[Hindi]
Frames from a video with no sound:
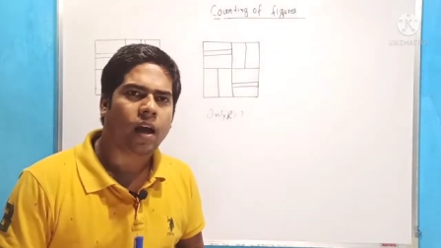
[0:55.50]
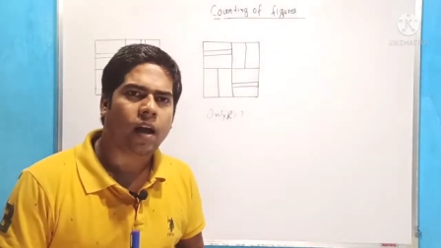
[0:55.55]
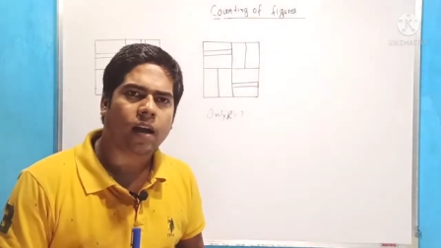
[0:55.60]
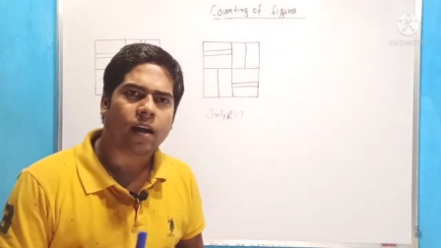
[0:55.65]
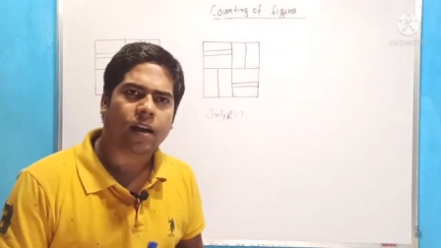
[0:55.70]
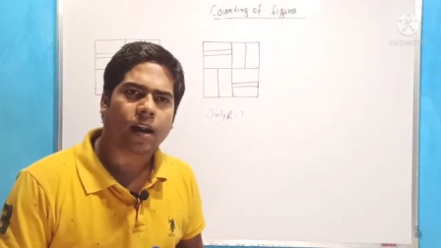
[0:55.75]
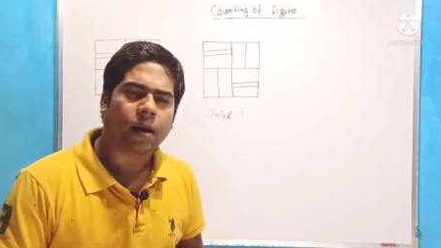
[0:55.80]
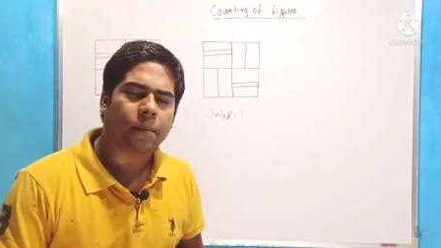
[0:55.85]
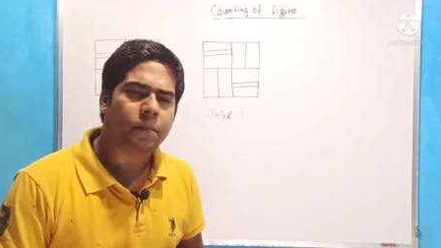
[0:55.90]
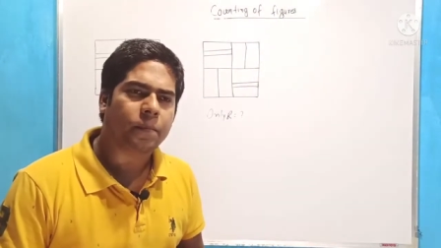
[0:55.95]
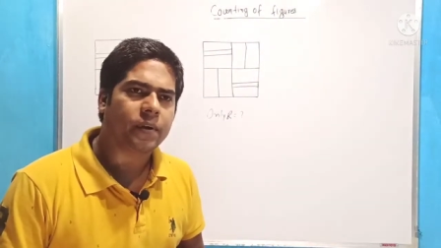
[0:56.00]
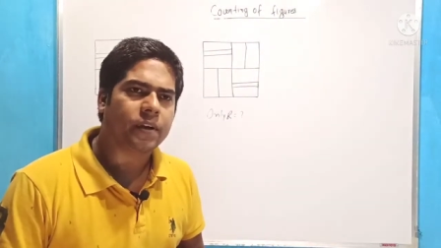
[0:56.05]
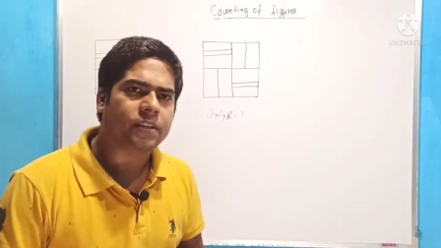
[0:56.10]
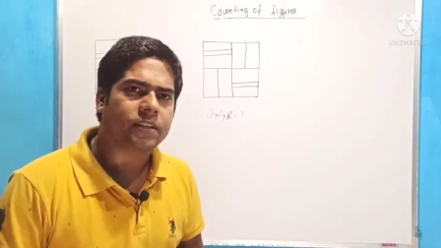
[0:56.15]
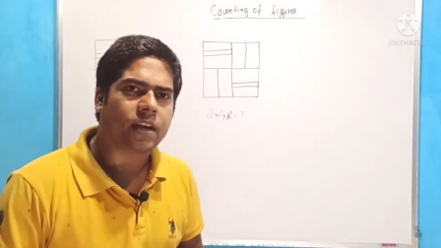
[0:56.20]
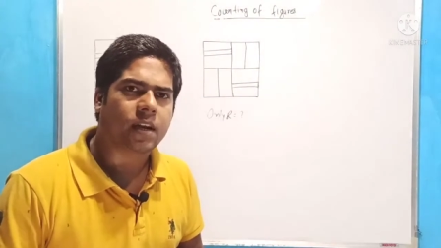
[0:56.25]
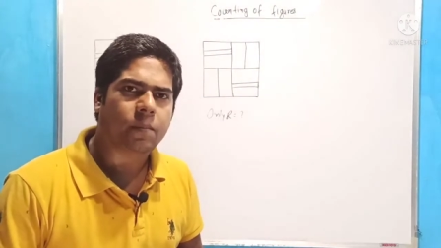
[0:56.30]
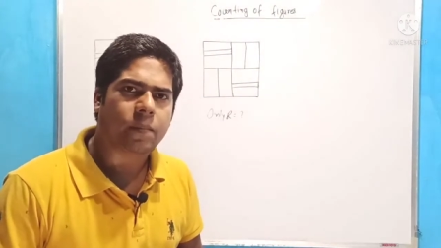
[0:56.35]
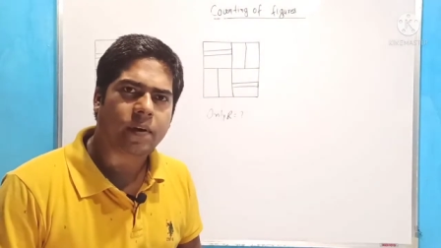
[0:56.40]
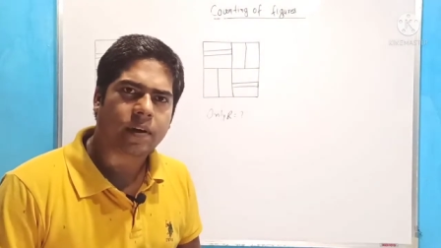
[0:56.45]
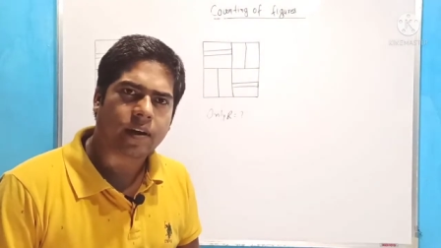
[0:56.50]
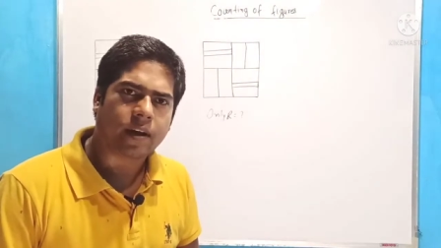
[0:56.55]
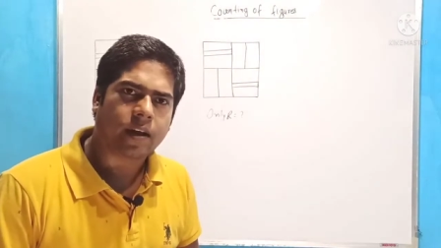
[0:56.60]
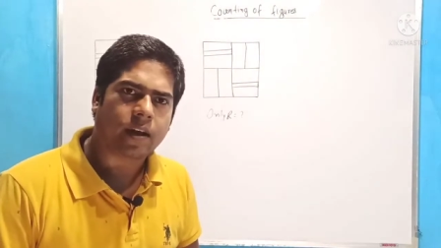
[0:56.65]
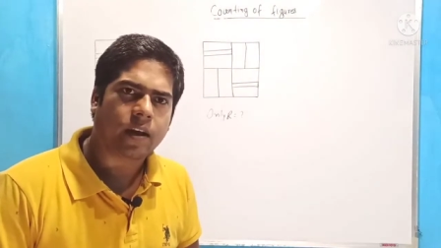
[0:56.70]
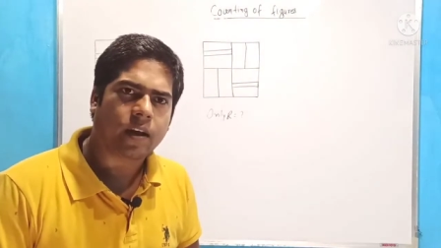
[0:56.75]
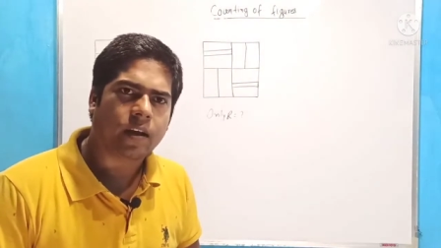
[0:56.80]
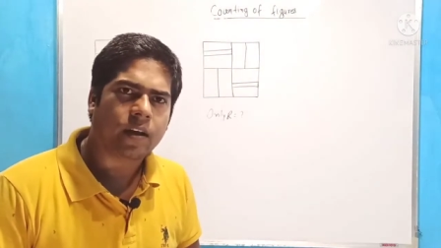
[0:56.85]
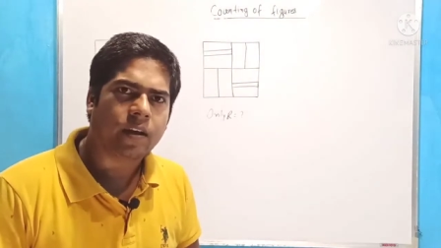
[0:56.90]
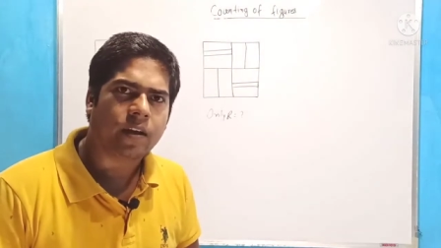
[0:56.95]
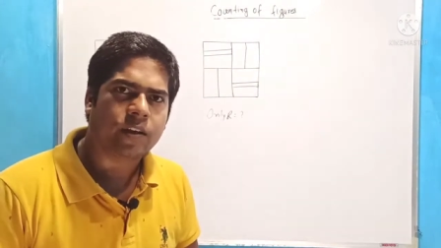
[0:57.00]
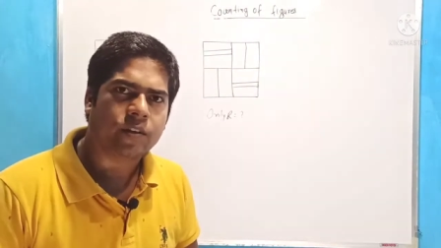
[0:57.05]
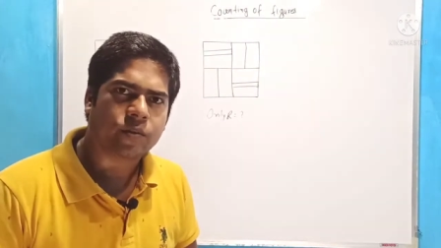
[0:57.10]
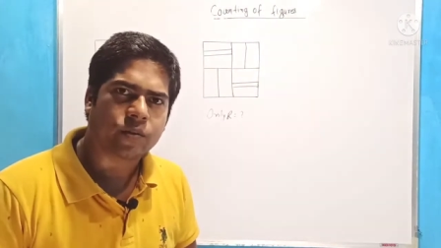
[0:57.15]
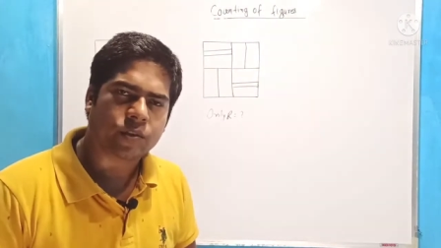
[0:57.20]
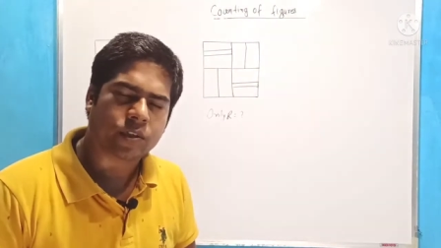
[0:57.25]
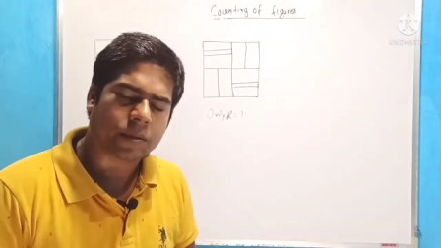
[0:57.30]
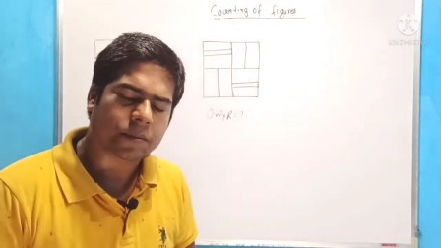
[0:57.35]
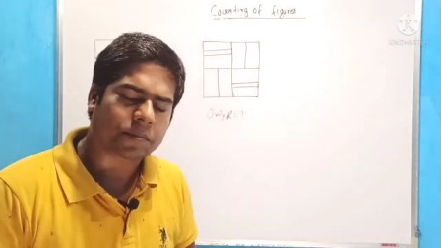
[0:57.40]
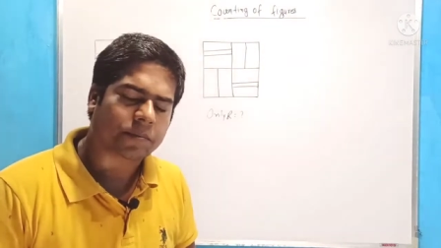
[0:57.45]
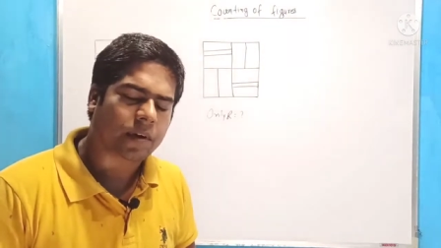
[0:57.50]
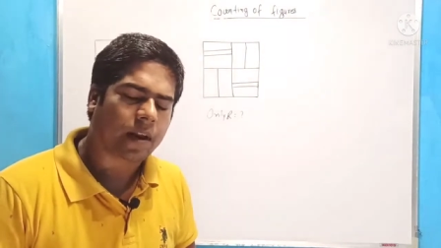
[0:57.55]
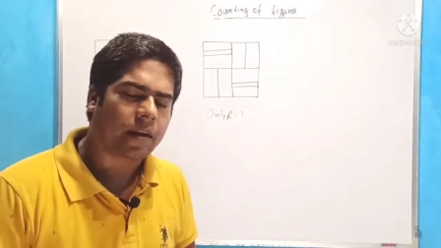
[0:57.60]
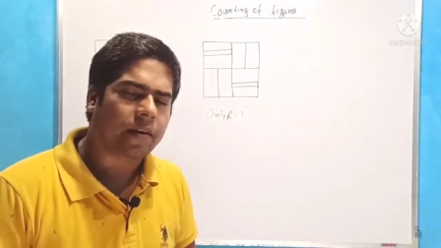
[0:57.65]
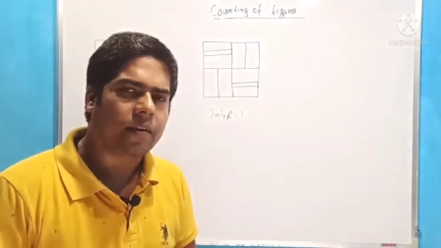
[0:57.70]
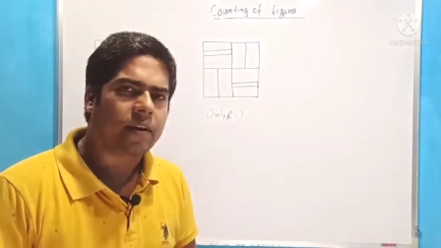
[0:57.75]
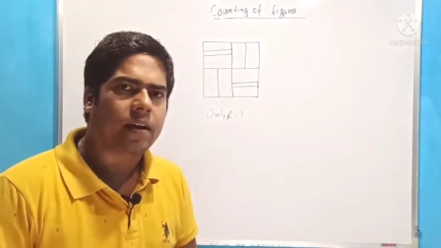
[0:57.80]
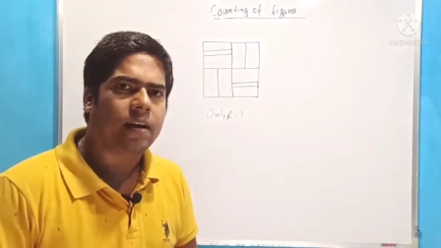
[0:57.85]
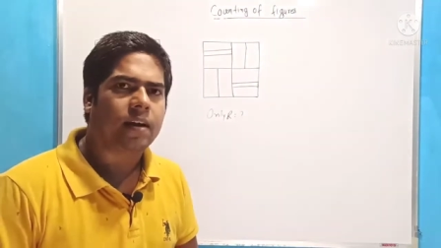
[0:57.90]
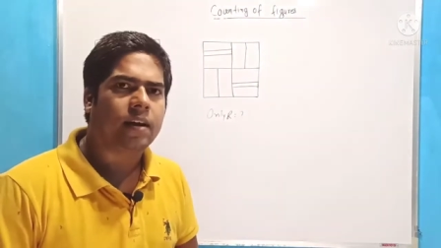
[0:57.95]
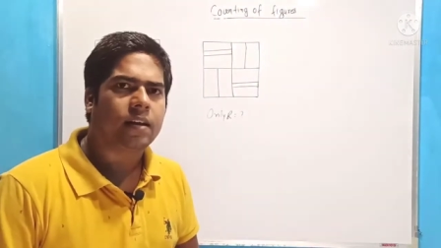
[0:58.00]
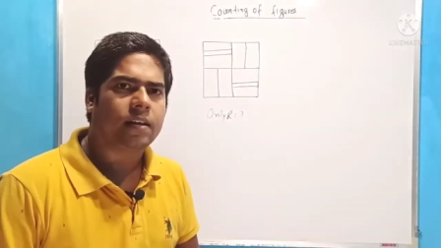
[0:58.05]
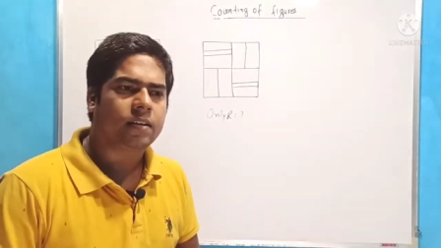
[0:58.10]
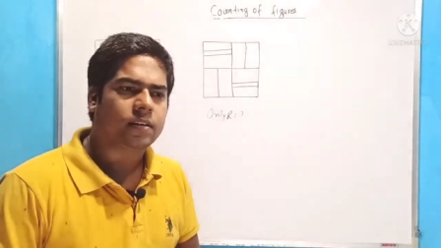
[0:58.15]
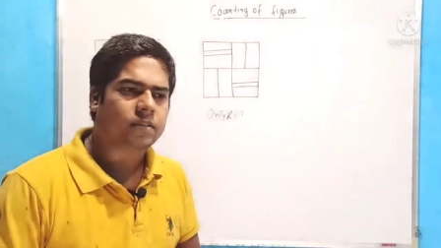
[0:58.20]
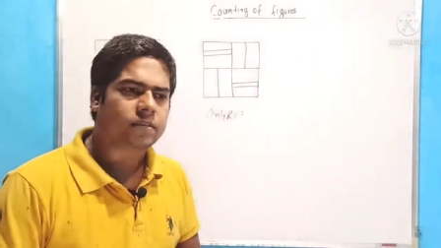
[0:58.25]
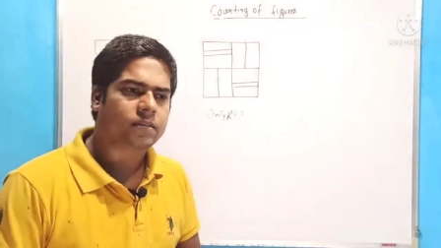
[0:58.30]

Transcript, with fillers: अगर आप मेरे चैनल पर नए हैं तो सब्सक्राइब कर लें